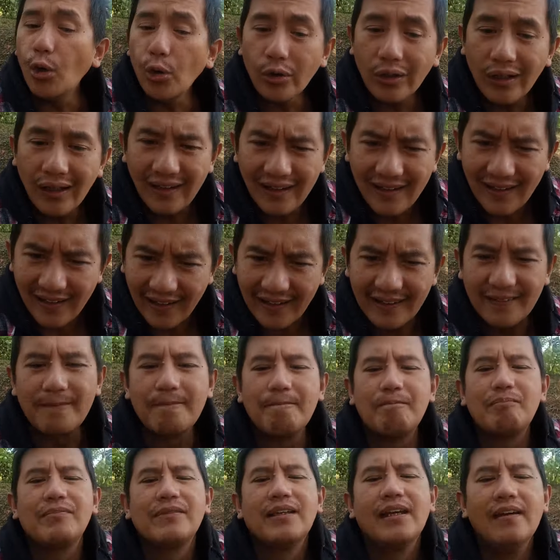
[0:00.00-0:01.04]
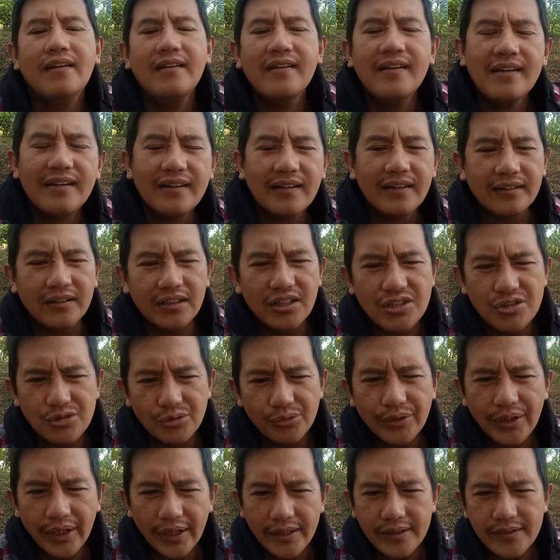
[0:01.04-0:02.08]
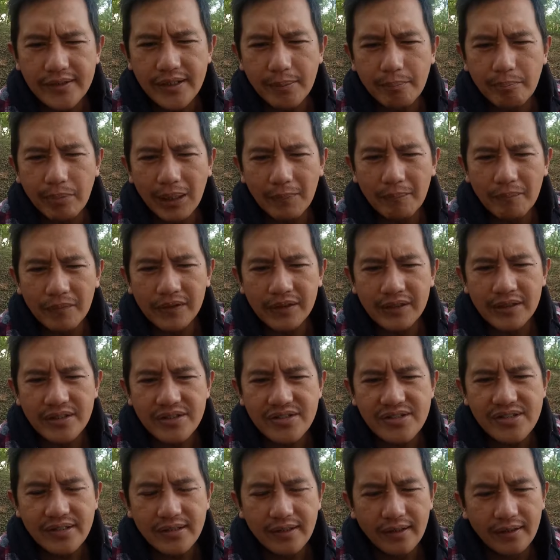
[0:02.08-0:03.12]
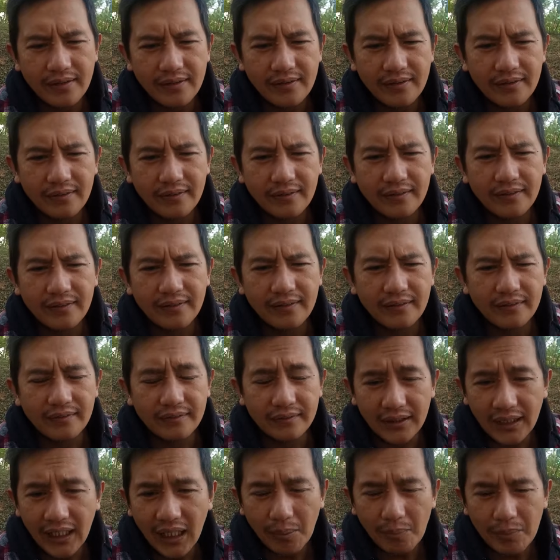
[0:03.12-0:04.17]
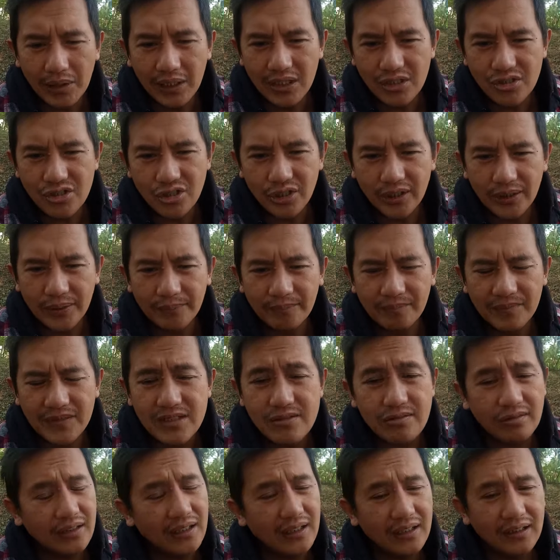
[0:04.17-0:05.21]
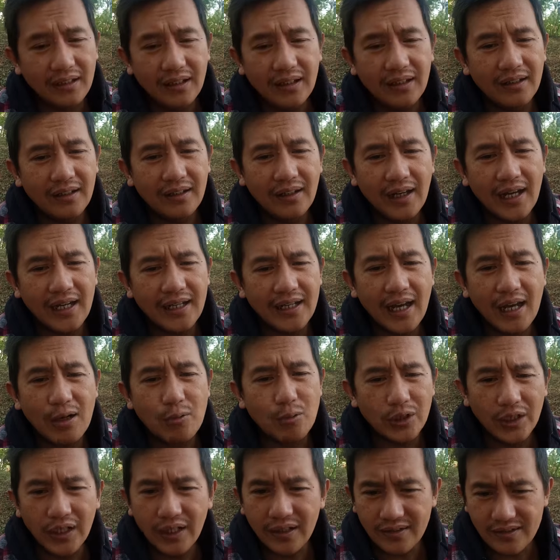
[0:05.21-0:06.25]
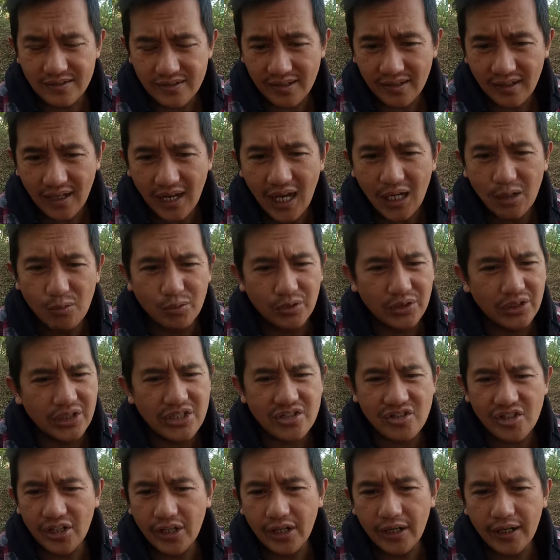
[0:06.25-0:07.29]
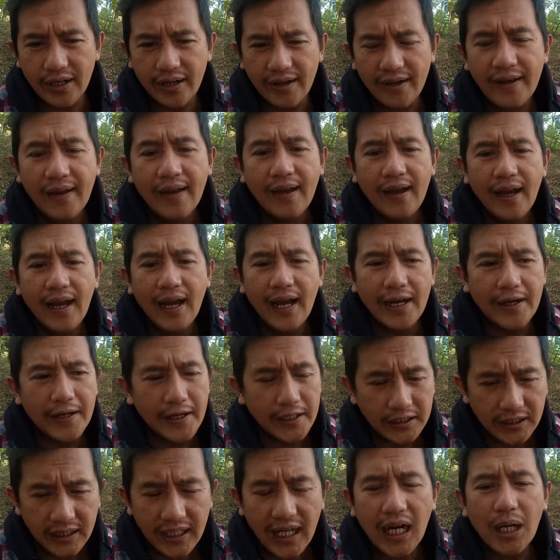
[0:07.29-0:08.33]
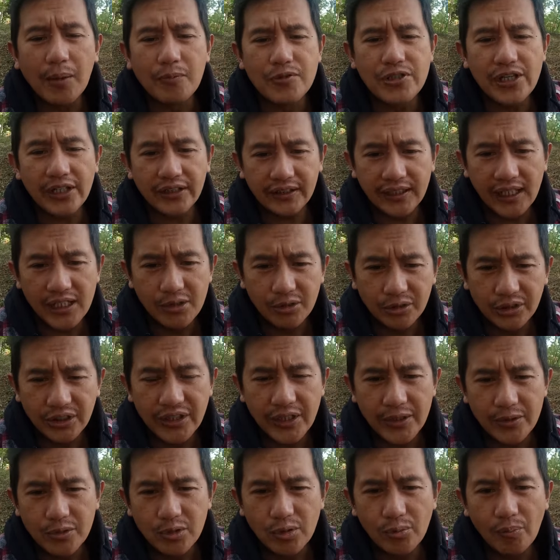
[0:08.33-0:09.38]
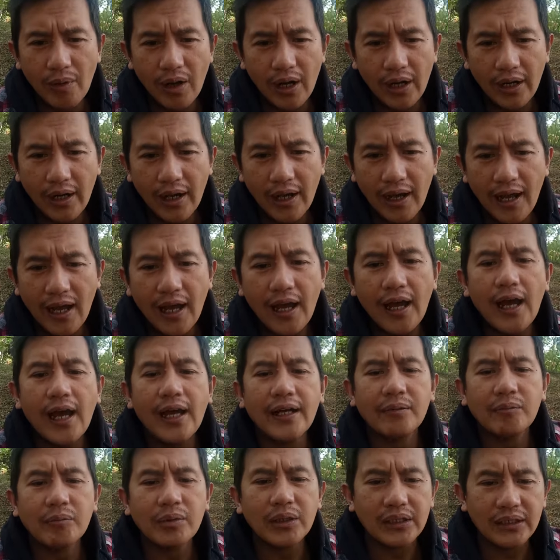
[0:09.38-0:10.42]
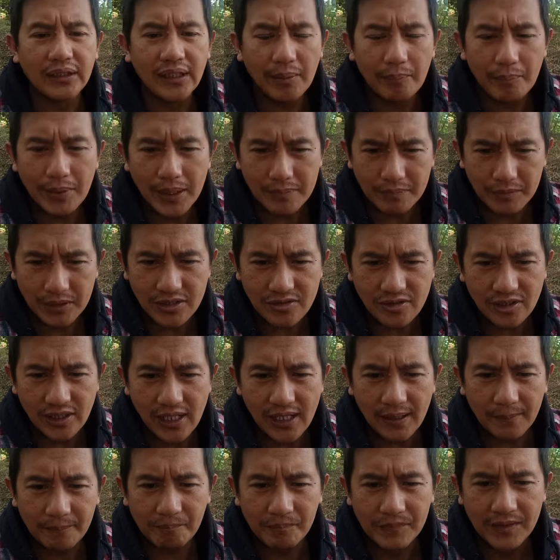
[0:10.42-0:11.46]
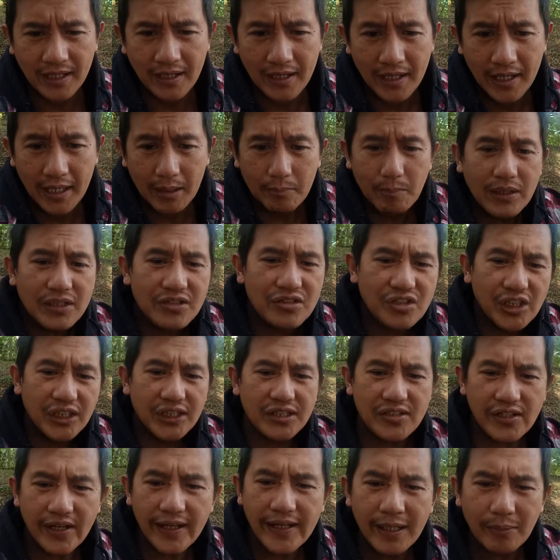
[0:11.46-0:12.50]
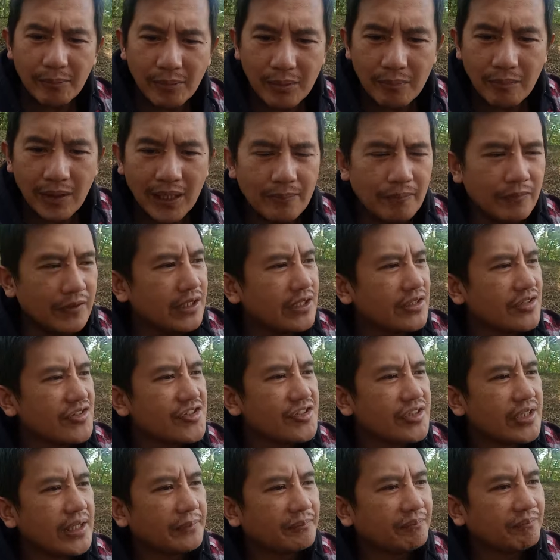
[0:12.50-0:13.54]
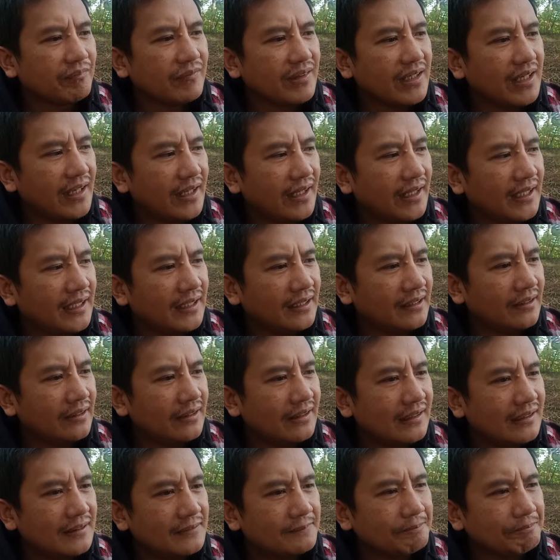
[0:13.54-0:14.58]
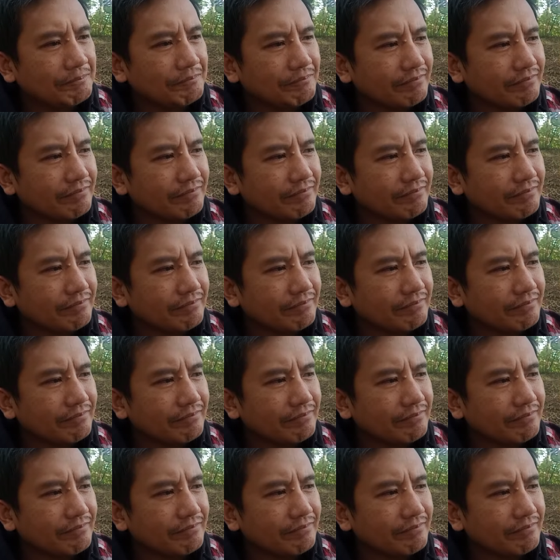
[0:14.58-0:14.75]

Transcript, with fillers: only kat iso na Baptist denomination. So nag uh, I I would I would disagree. Adati ah, kakapsat tayo tinaduma nga haan mat nga Baptist lang. But since I am a Baptist and uh,